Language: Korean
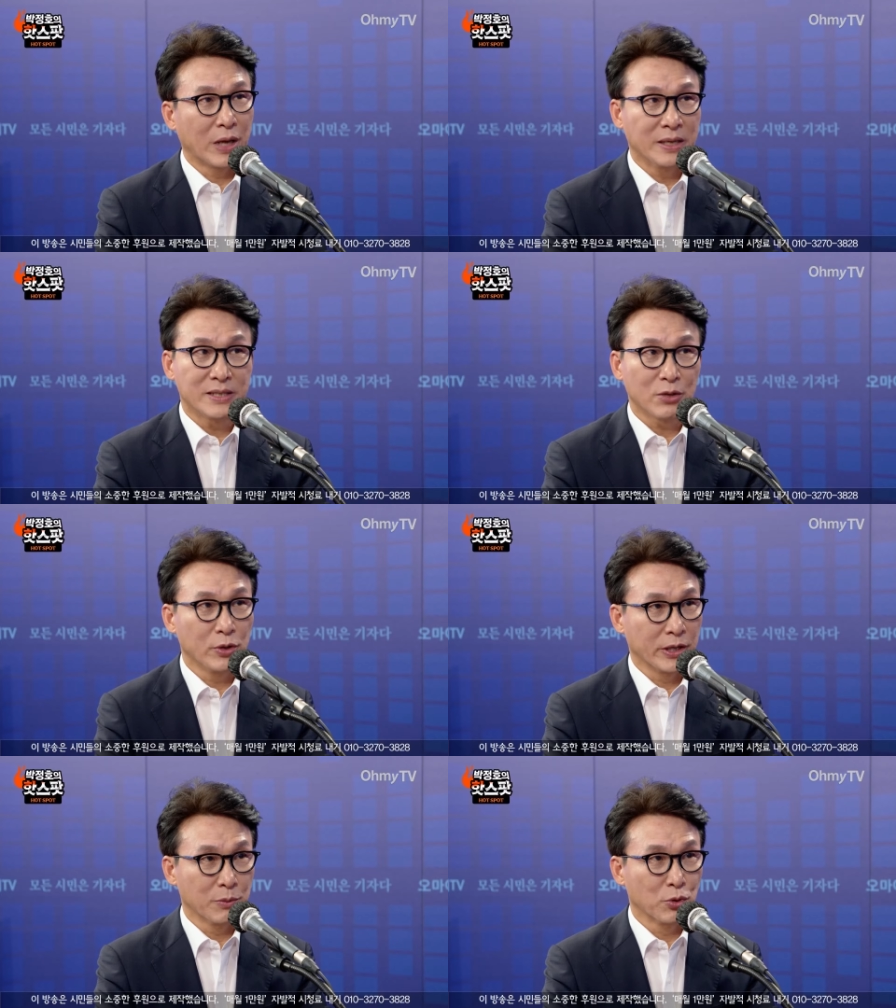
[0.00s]
날짜도
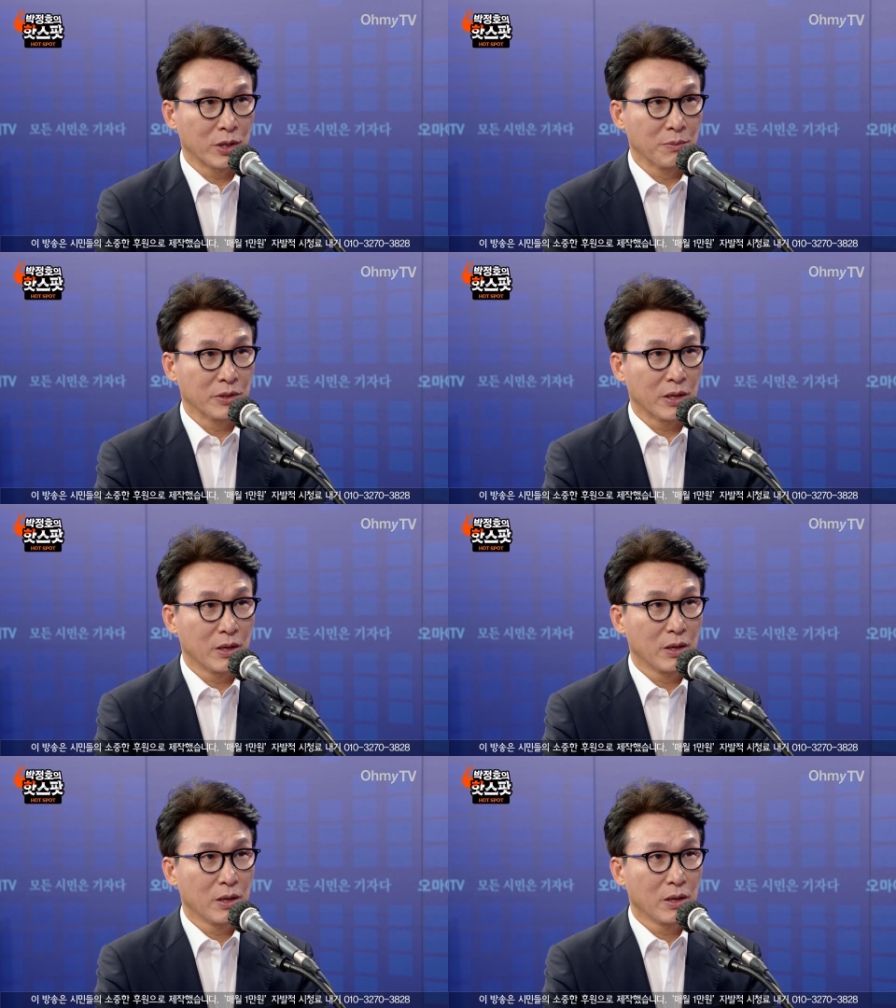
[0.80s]
얘기 못 합니다.
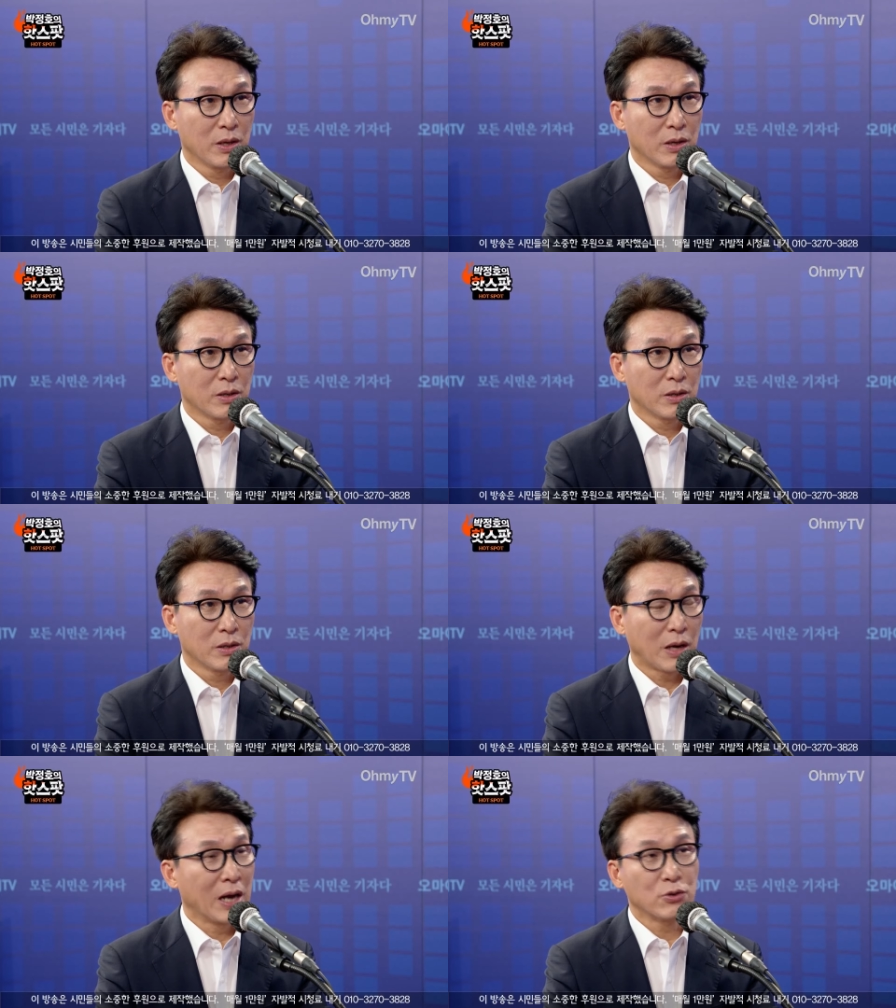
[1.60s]

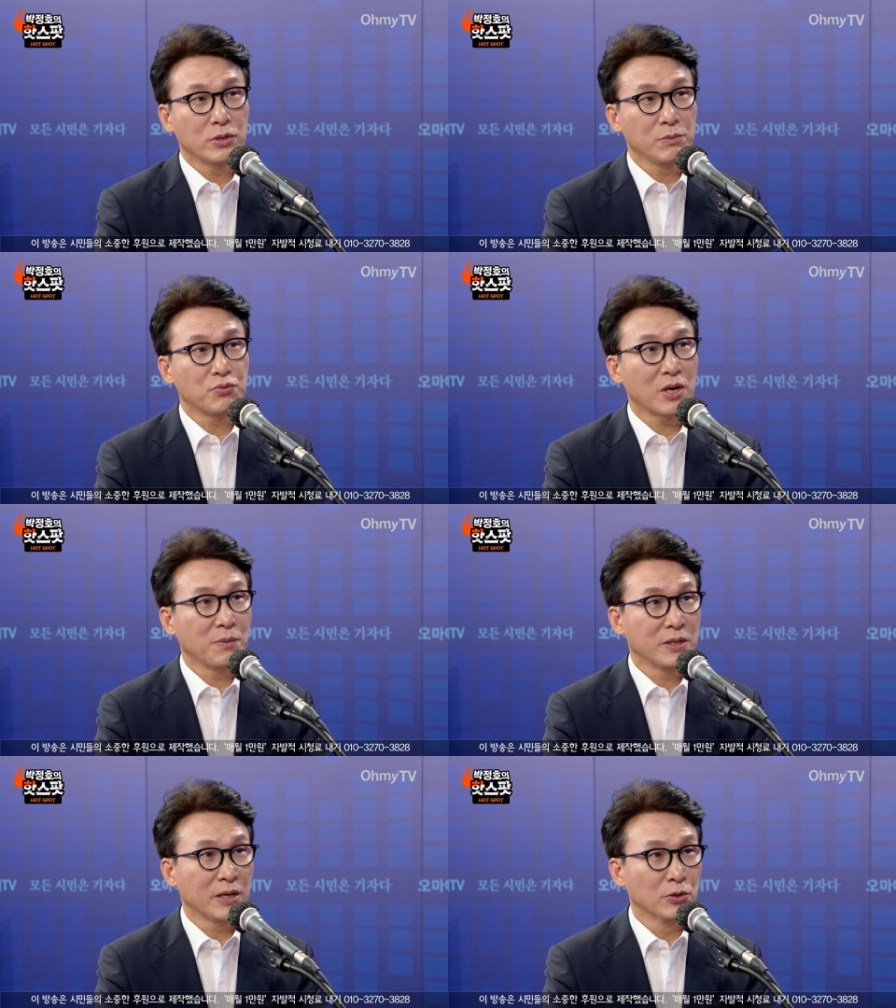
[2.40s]
어. 아주
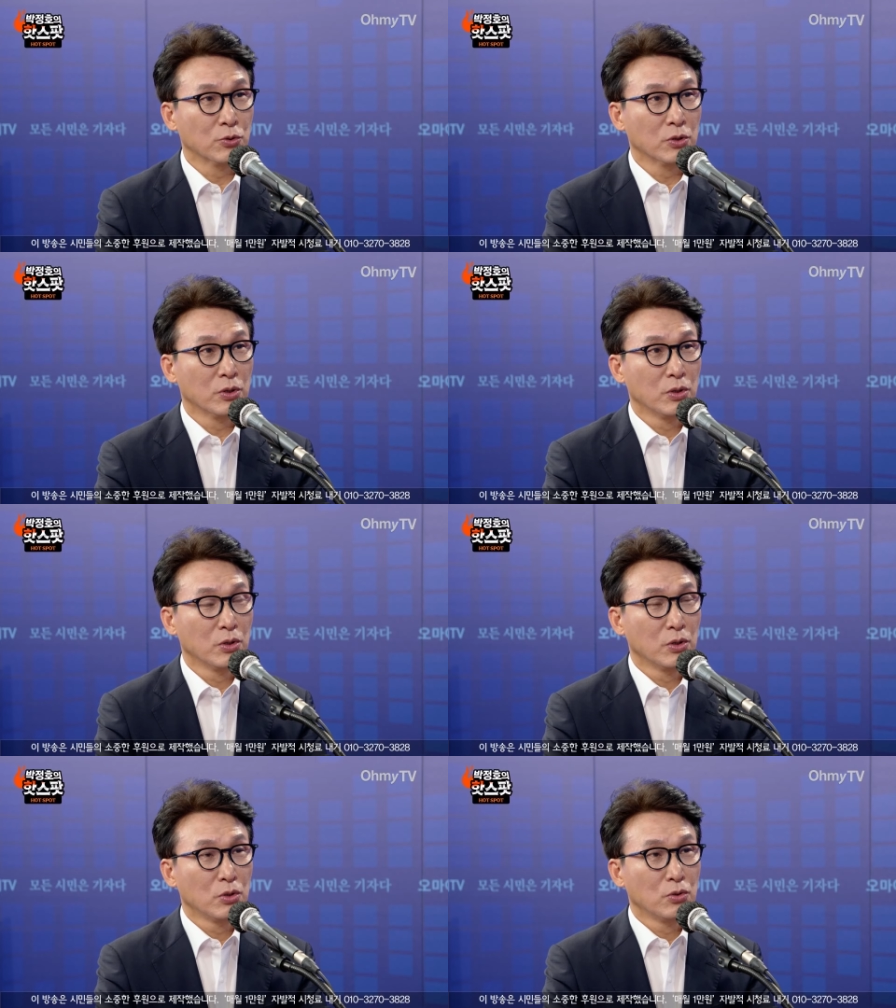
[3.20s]
심플합니다. 이유는
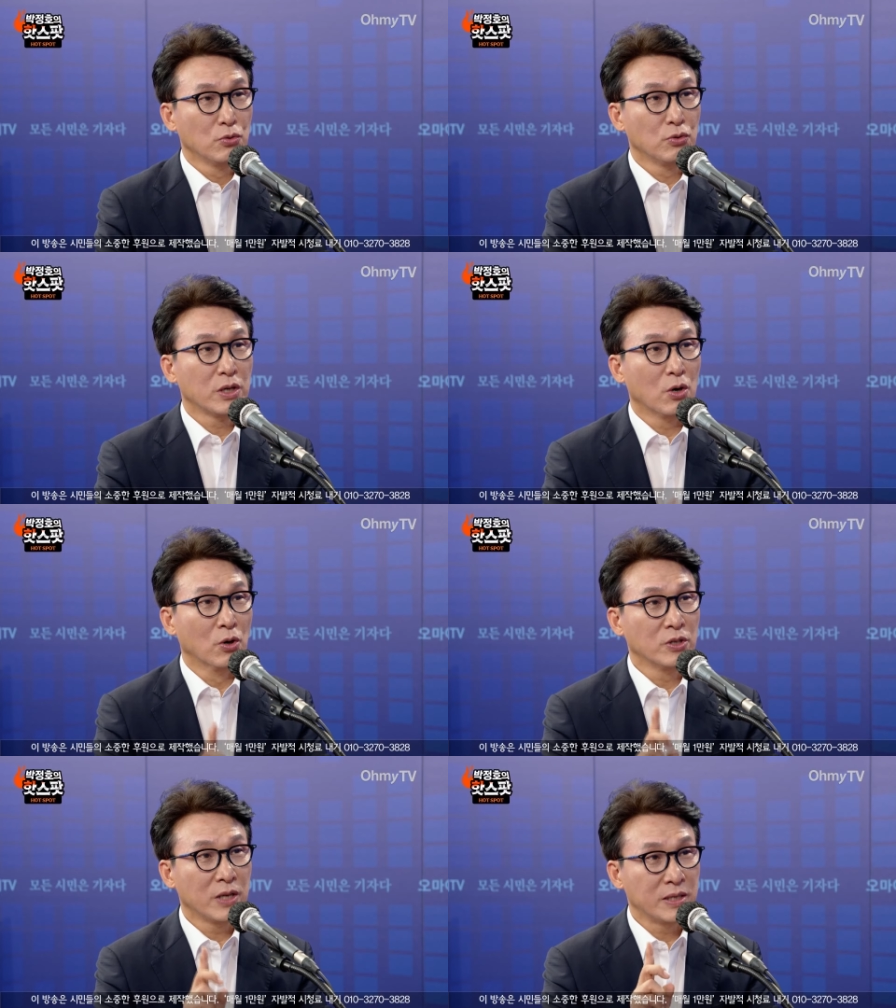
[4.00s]
우리가
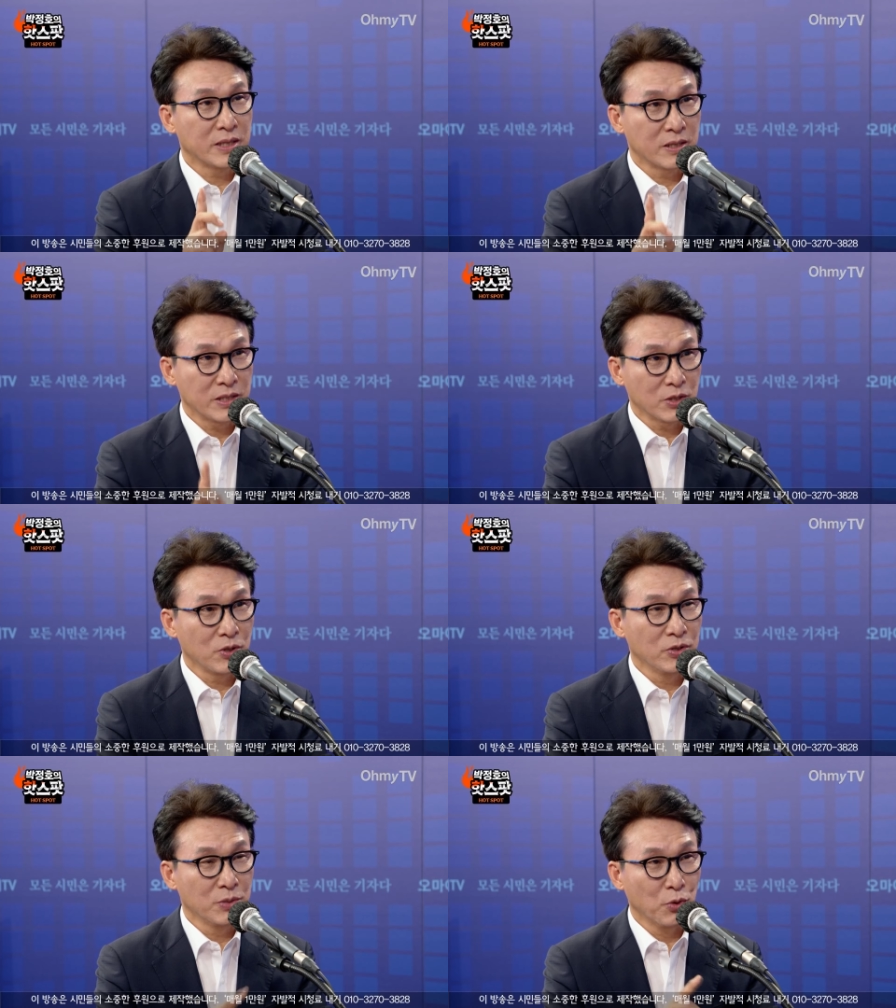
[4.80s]
어느 날짜를
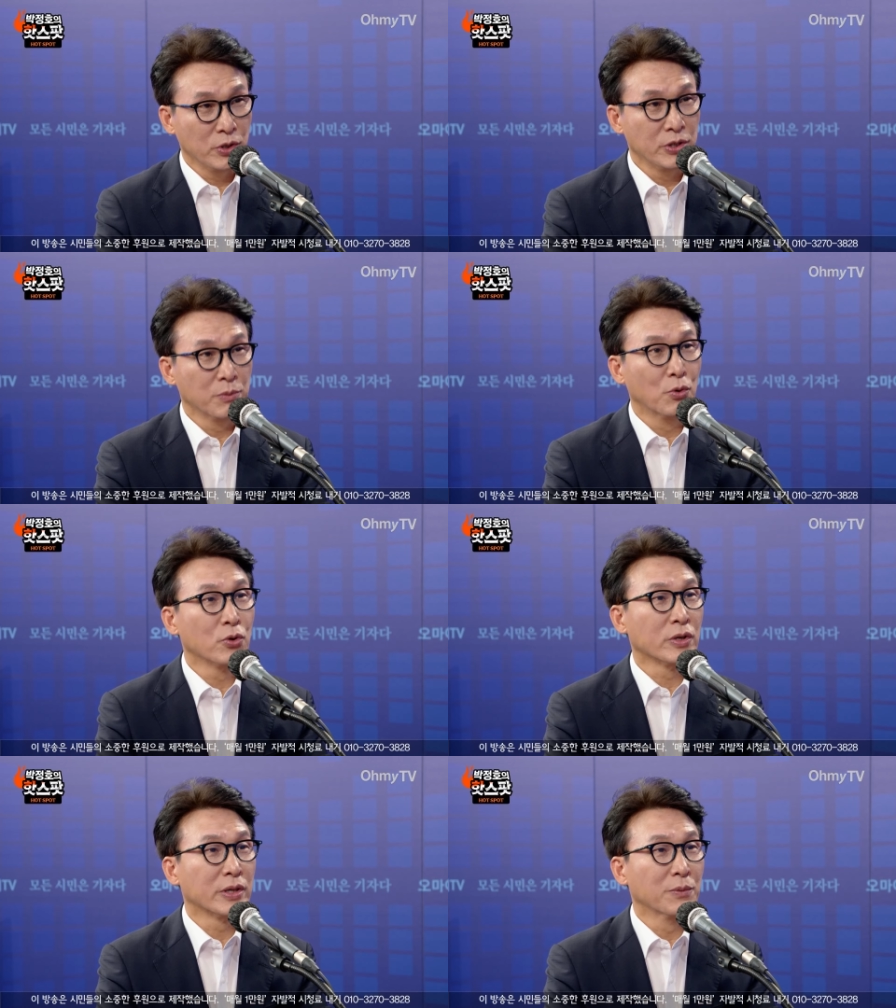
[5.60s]
찍었는지 본인들이
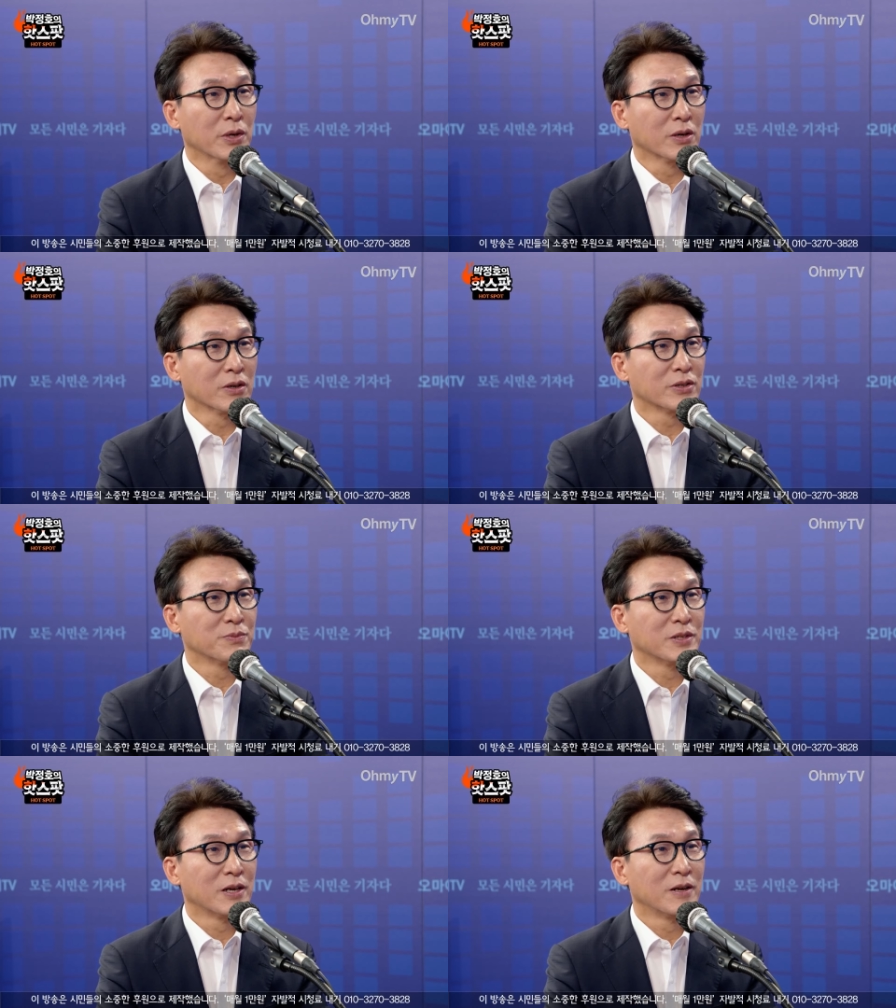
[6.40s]
모르기 때문에
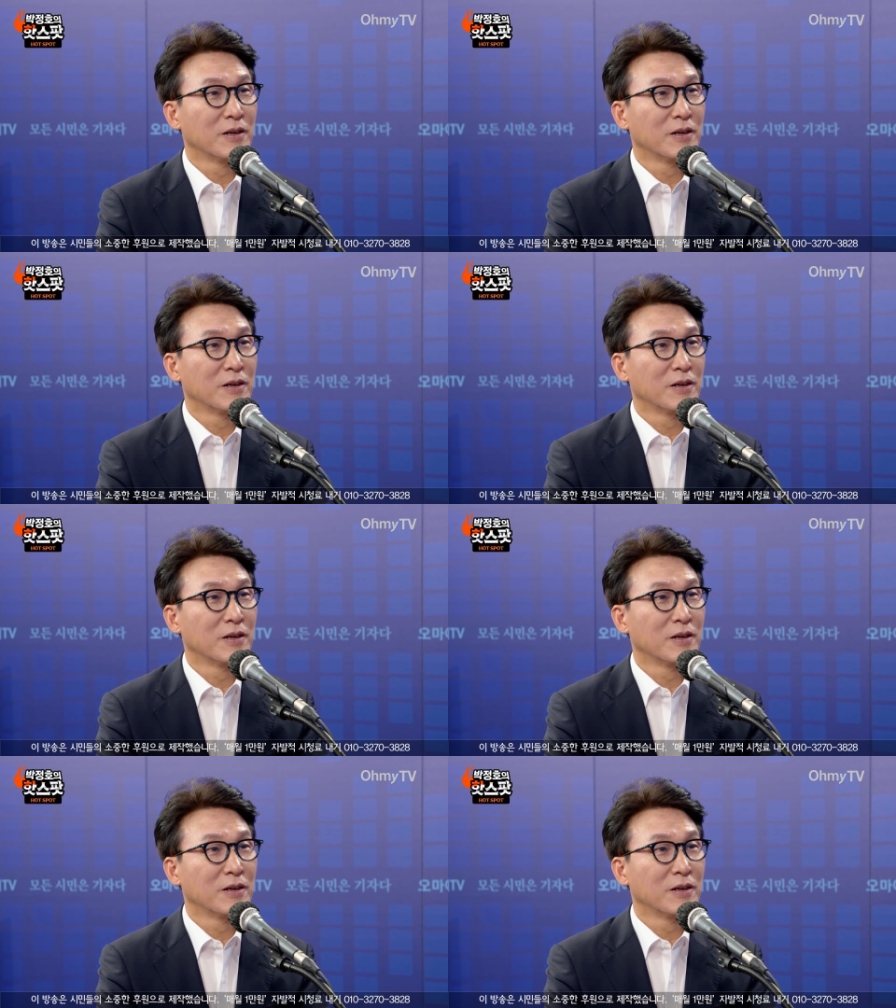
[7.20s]
그렇습니다.